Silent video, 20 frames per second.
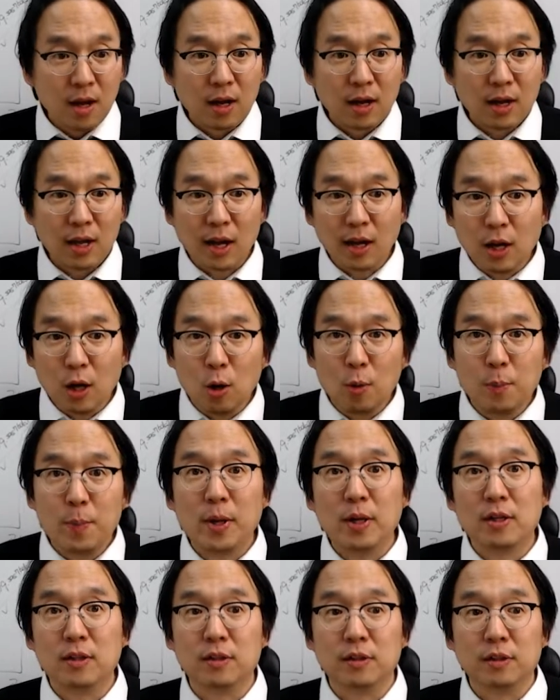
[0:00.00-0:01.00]

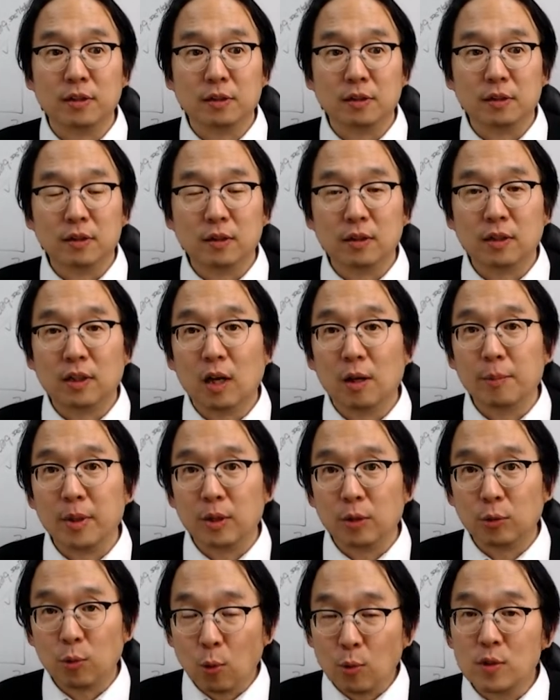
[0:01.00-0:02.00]
카카오뱅크, 그
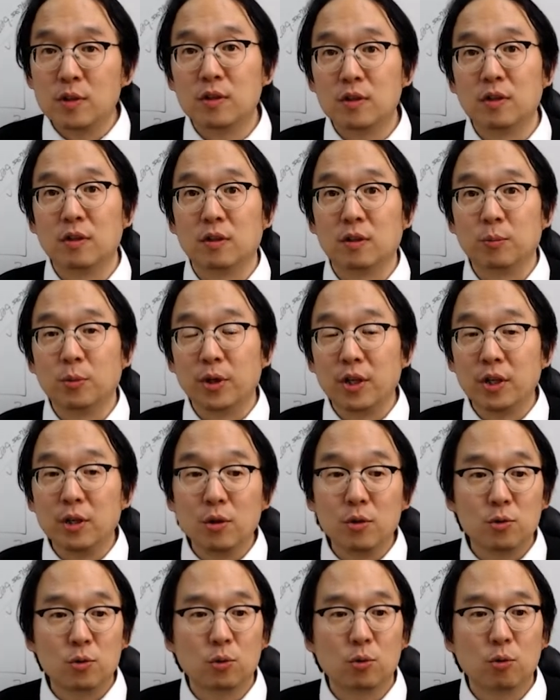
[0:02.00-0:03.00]
다음에 토스, 뭐
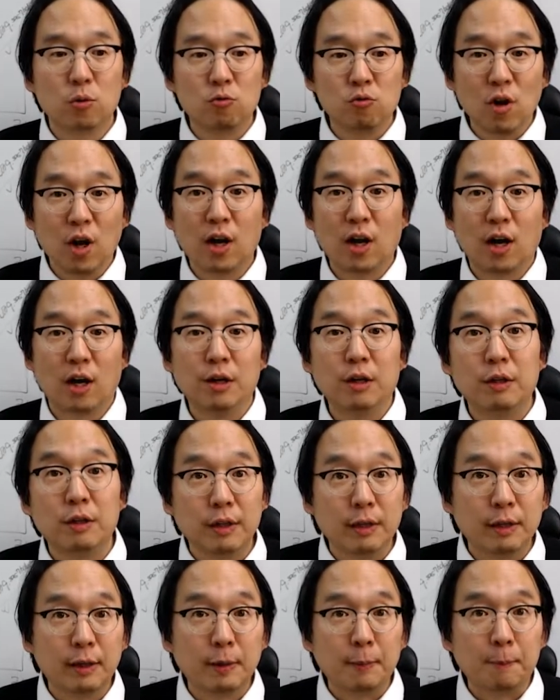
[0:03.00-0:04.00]
이런 쪽으로 쫙
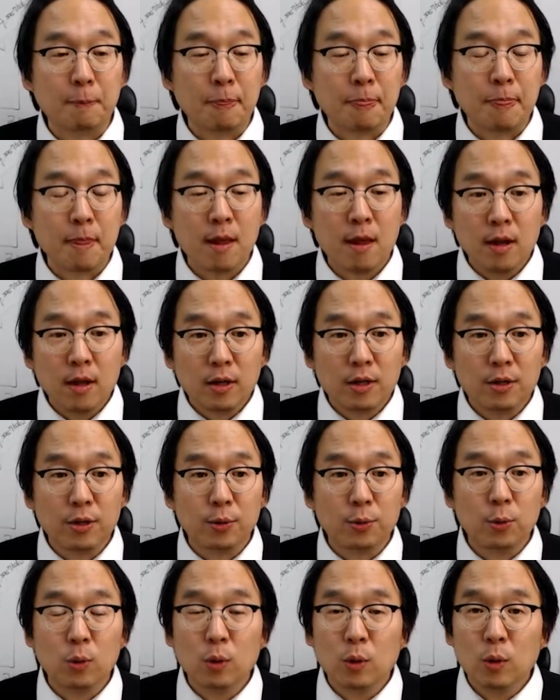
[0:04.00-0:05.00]
가는데,
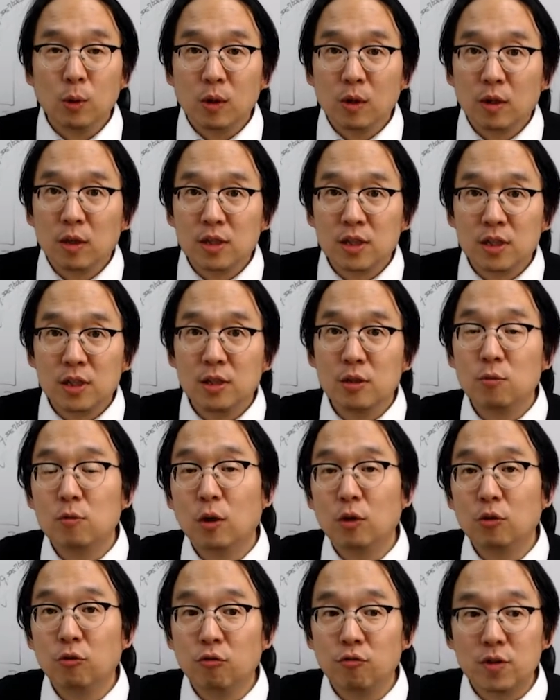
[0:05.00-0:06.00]
그리고
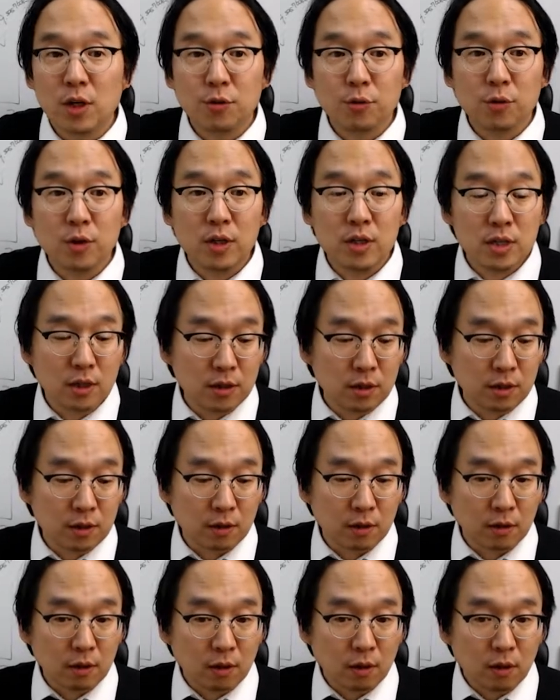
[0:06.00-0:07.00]
증권 투자도 이제는
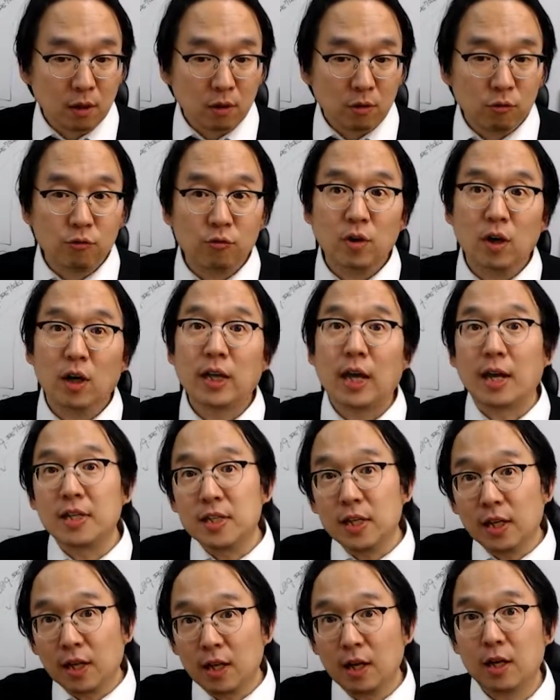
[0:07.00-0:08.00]
누가
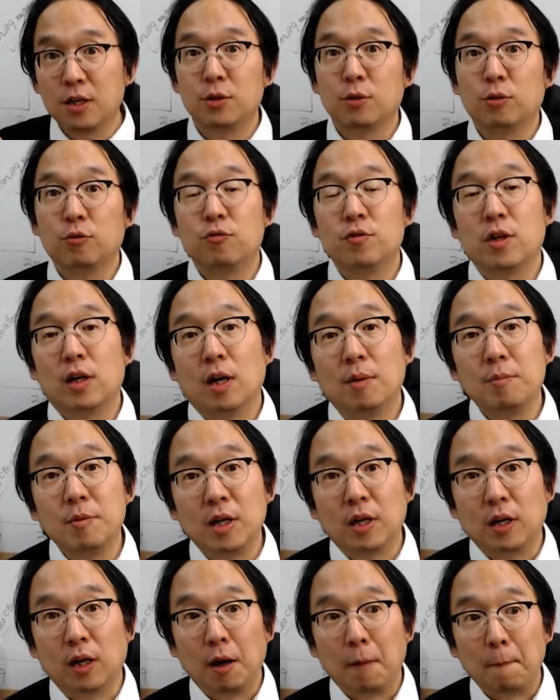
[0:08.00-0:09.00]
객장에 가서 투자를
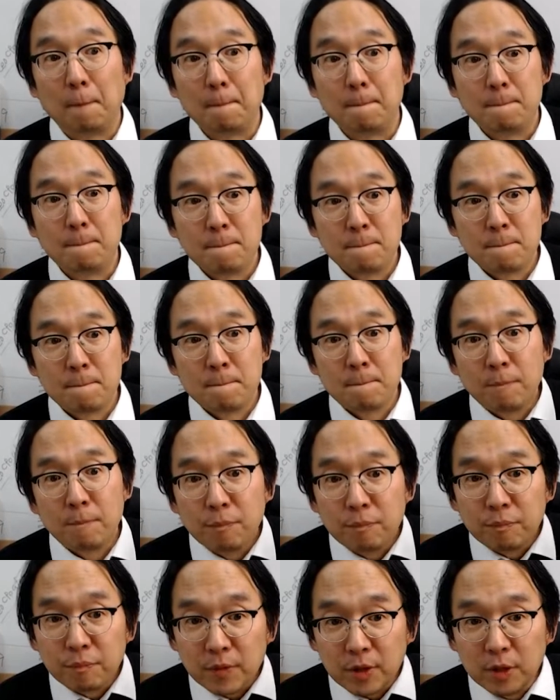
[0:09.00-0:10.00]
합니까?
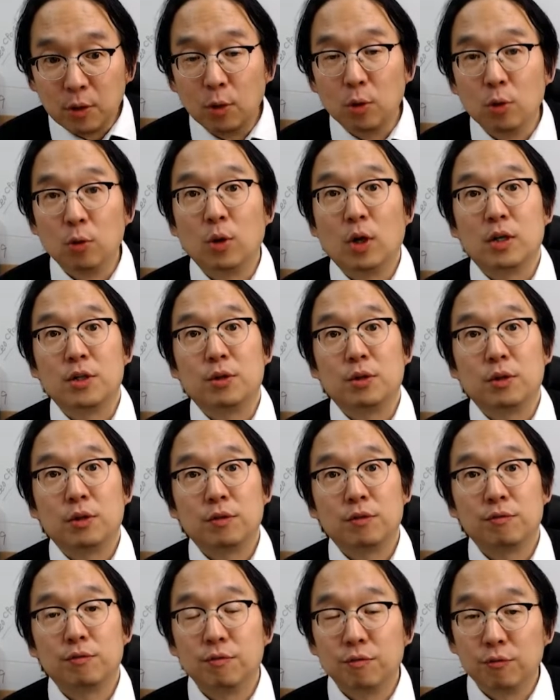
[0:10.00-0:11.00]
이걸로 가서
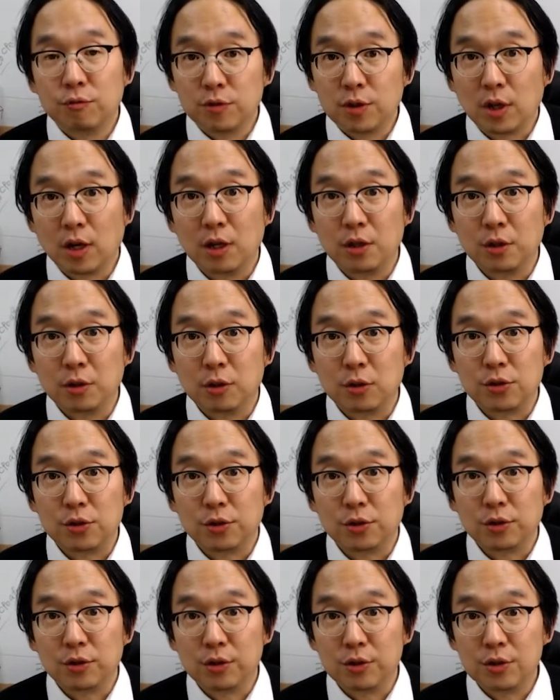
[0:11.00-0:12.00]
투자를 하는
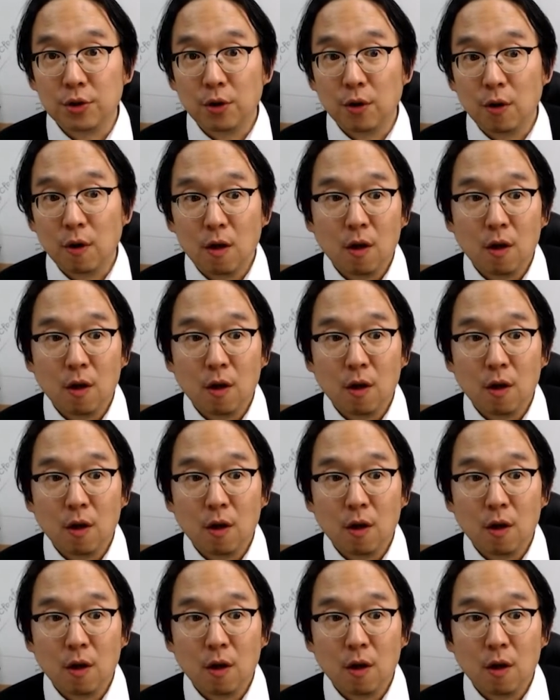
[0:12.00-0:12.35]
거죠. 그죠?